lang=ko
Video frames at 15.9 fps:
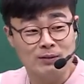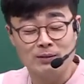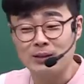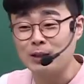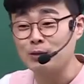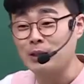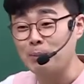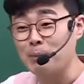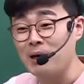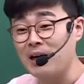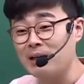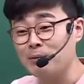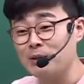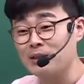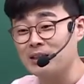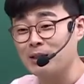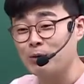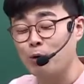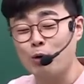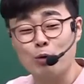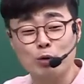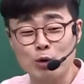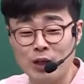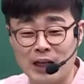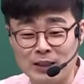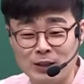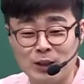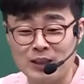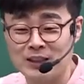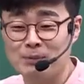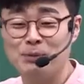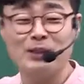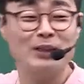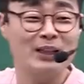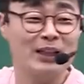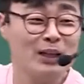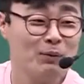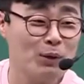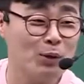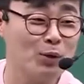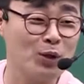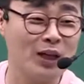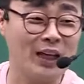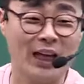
나중에 재판 가면 지가 원고석에 앉아야 될지 피고석에